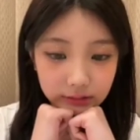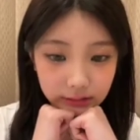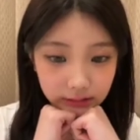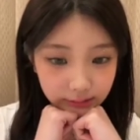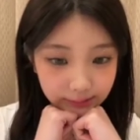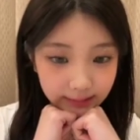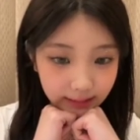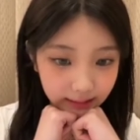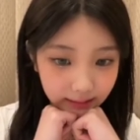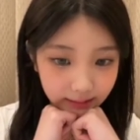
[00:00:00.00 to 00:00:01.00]

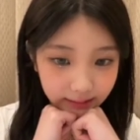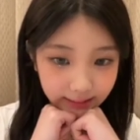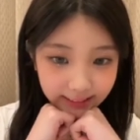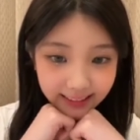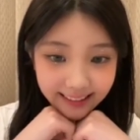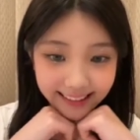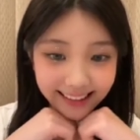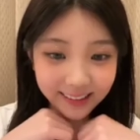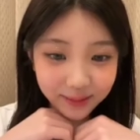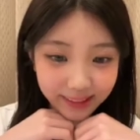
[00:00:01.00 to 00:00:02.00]
그렇습니다.
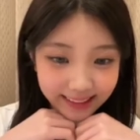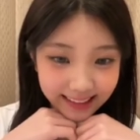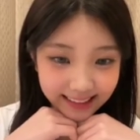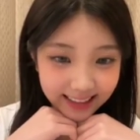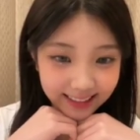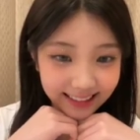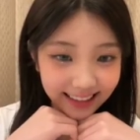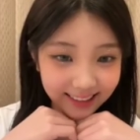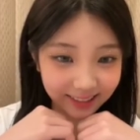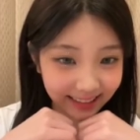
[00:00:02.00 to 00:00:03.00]
내가 떡볶이 다 사줄게.
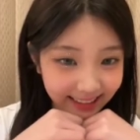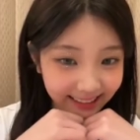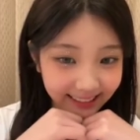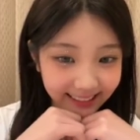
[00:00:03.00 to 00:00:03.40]
나랑 놀아.